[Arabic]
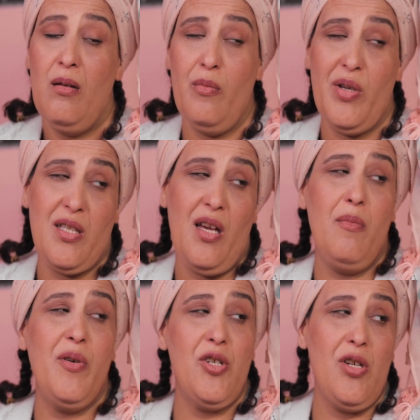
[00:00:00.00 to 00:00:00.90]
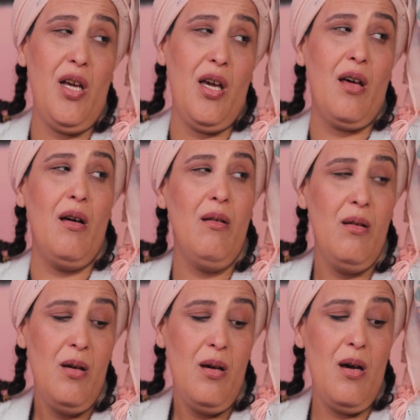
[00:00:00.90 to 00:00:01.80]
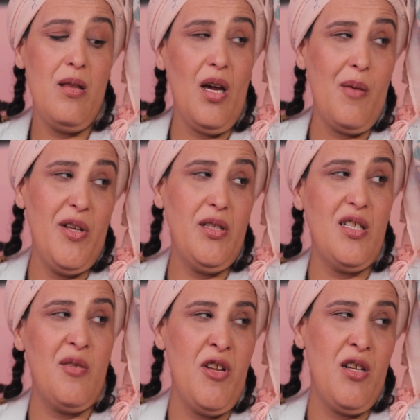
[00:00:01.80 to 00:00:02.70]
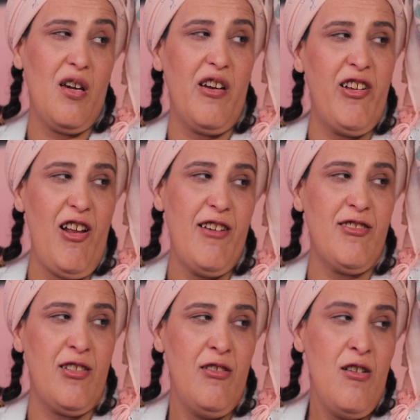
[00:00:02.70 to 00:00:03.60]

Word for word: بصح برجليك هذاك ما ديت منك ركلات